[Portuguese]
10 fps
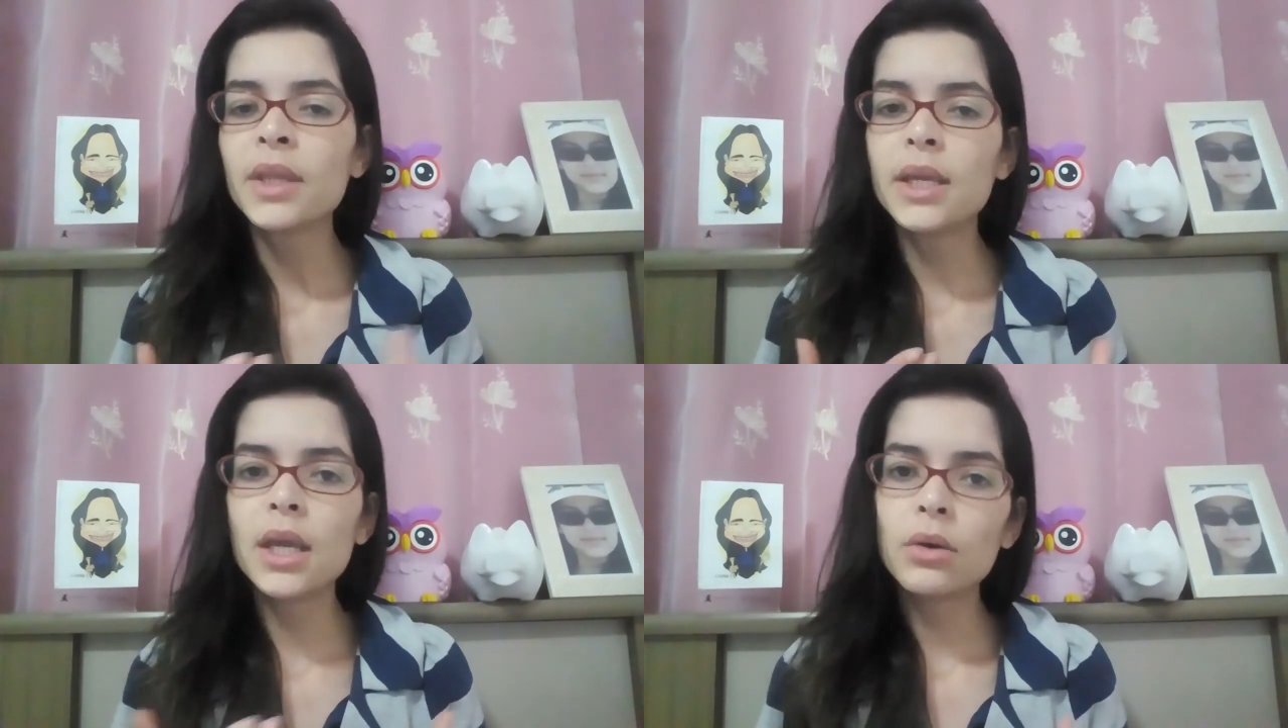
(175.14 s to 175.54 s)

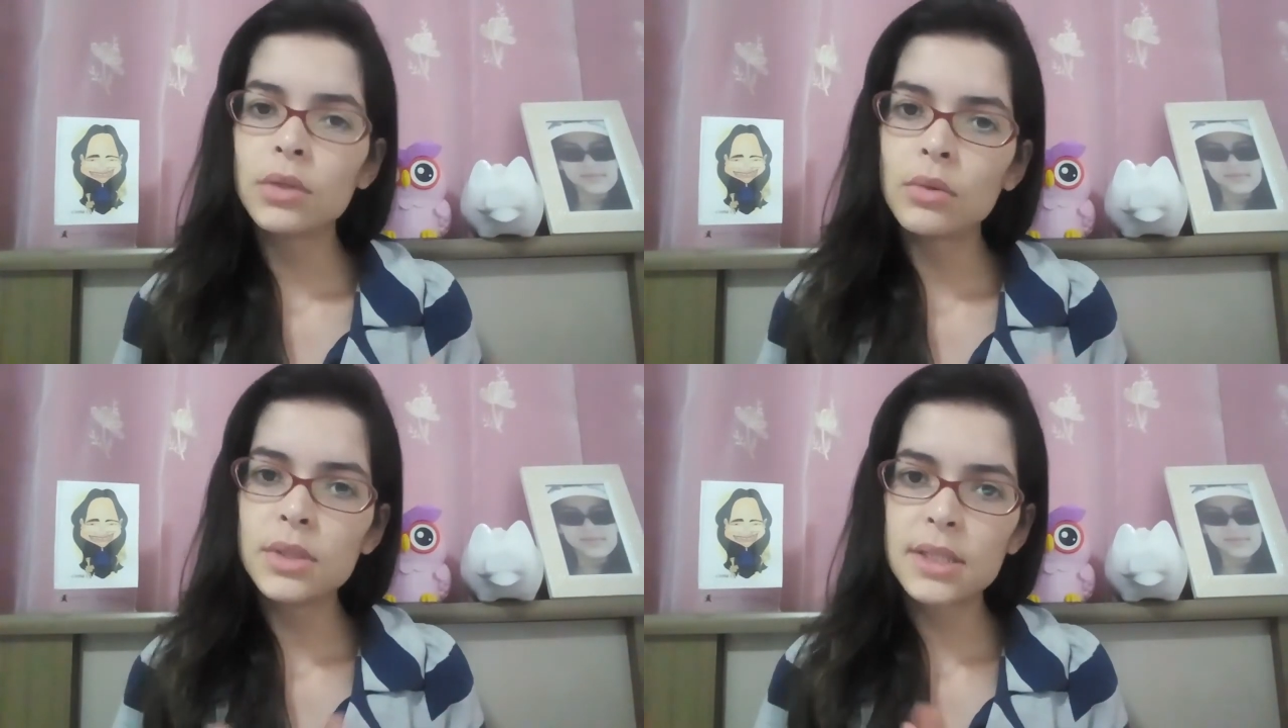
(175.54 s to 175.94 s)
que eu
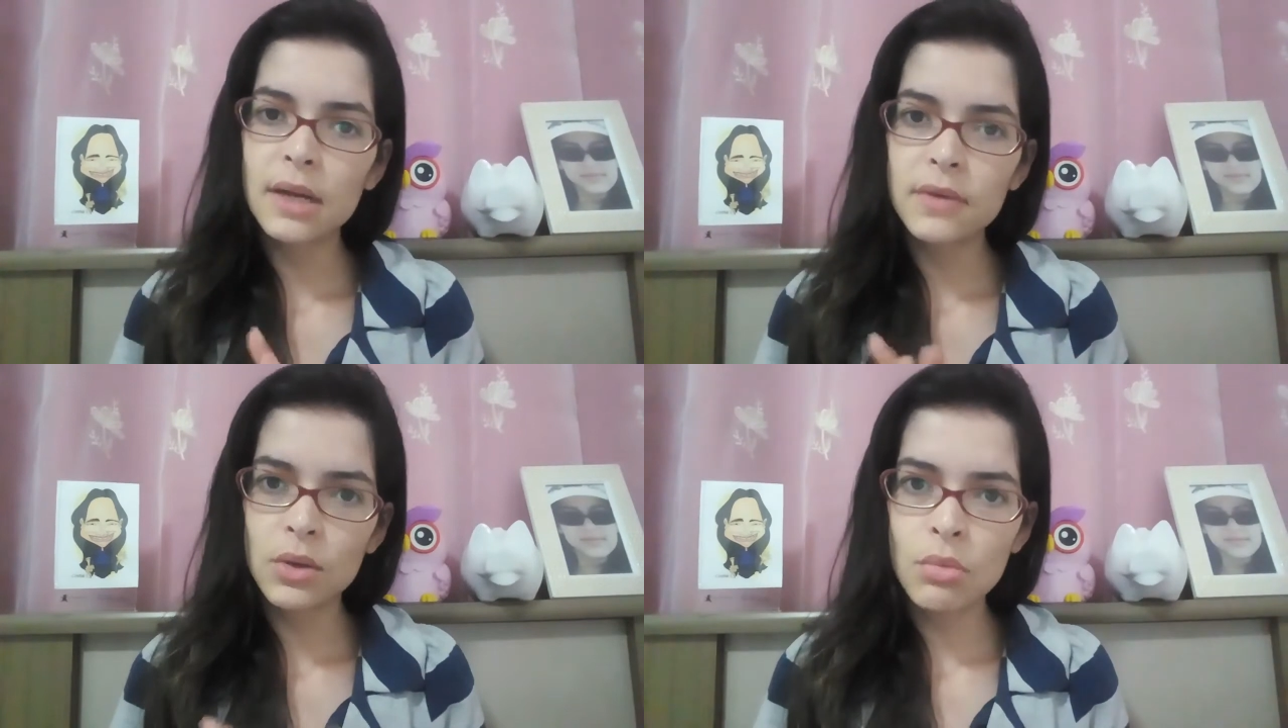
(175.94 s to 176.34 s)
não
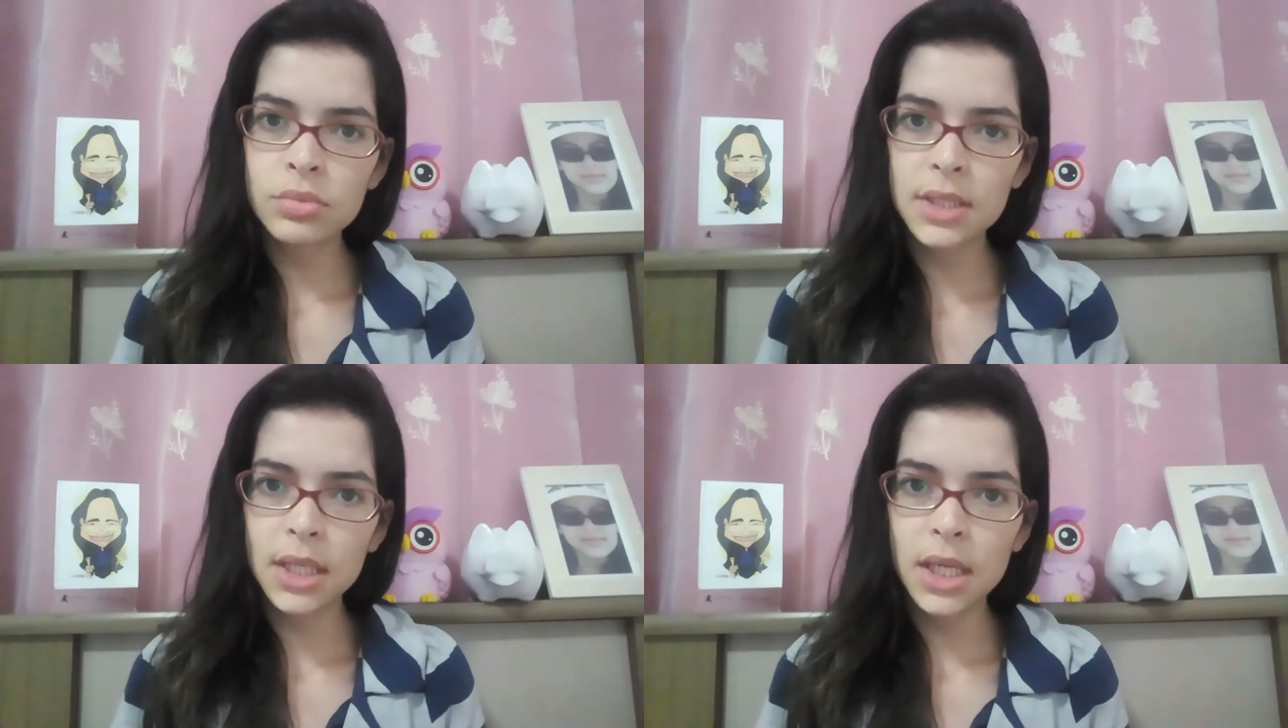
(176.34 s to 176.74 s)
estava
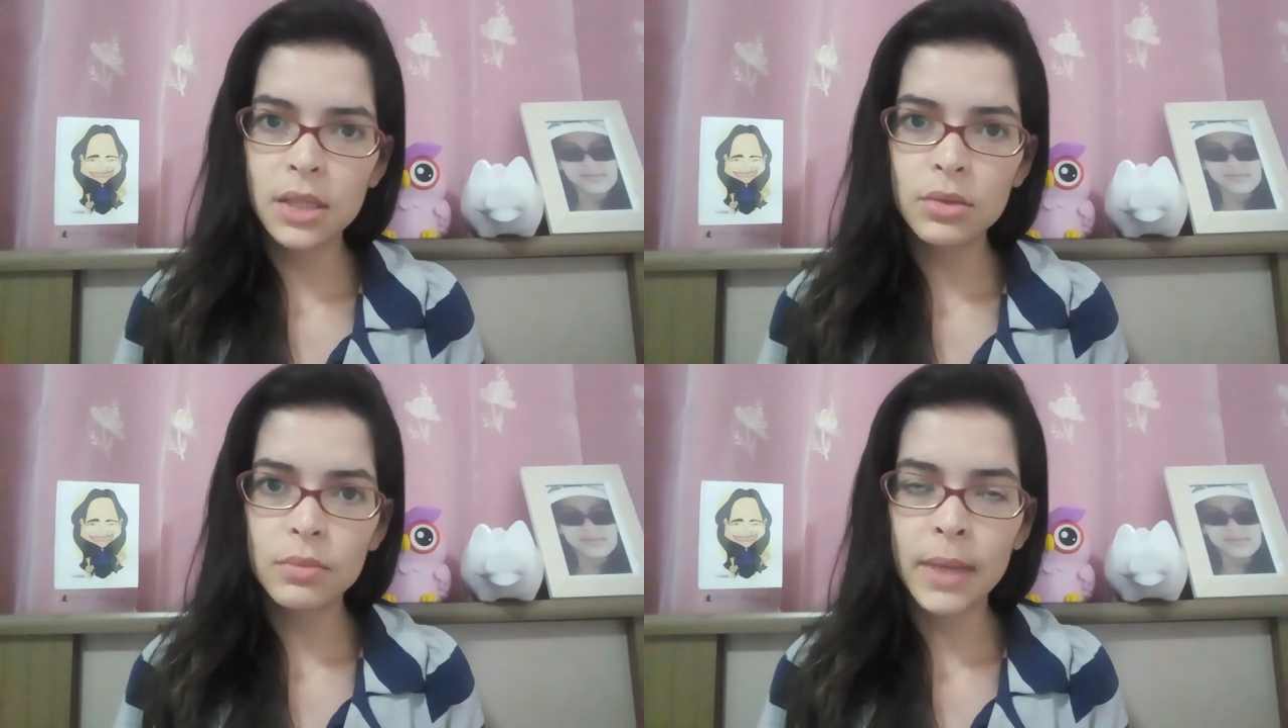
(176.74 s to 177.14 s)

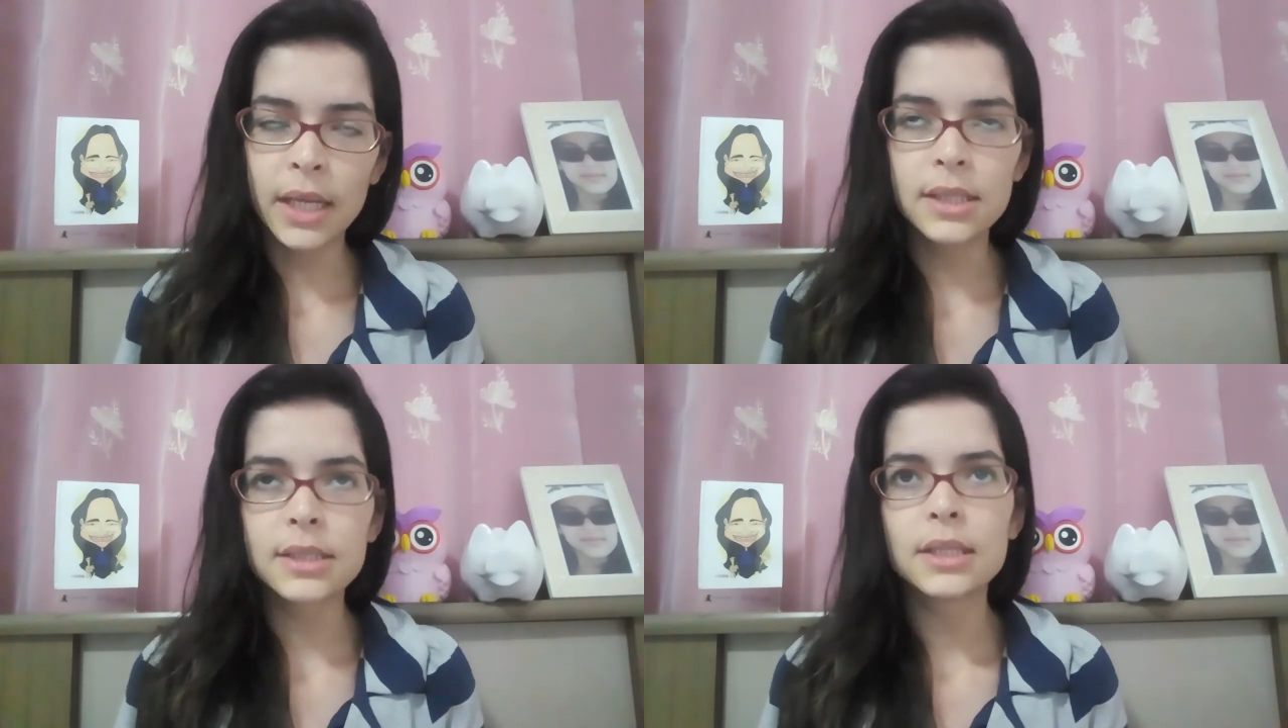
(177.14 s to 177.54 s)
conseguindo
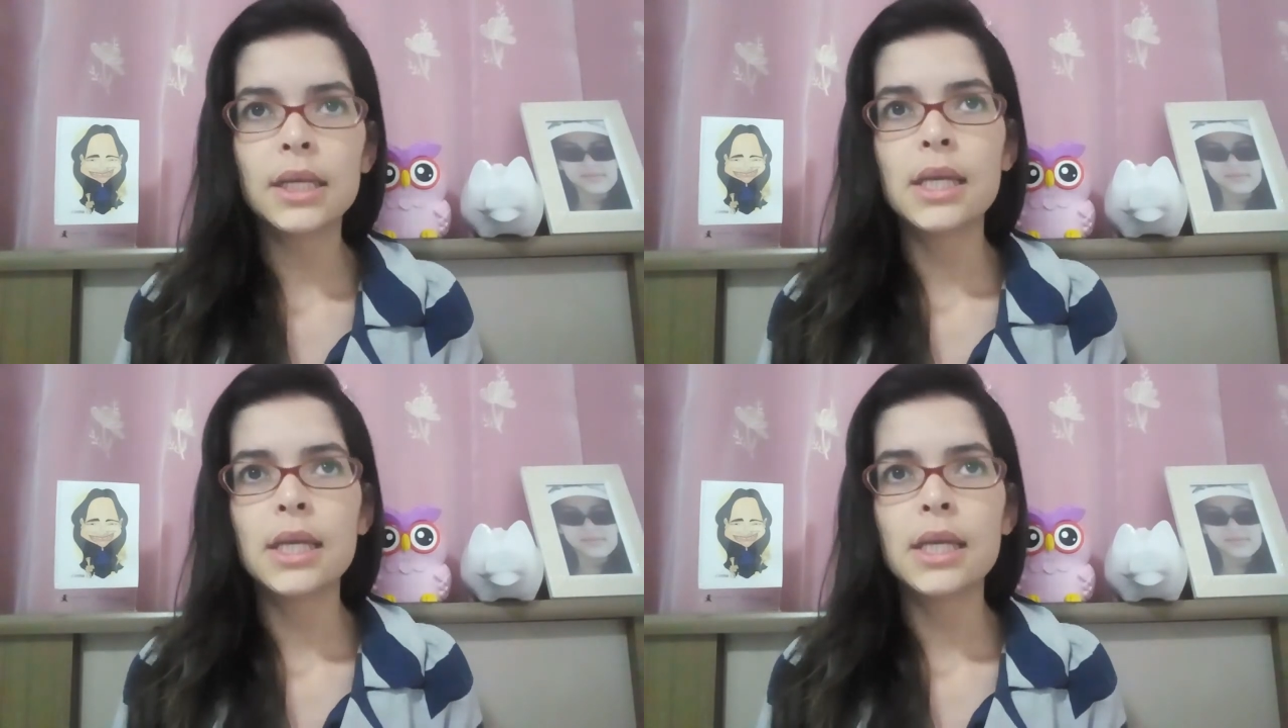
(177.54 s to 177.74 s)
mais.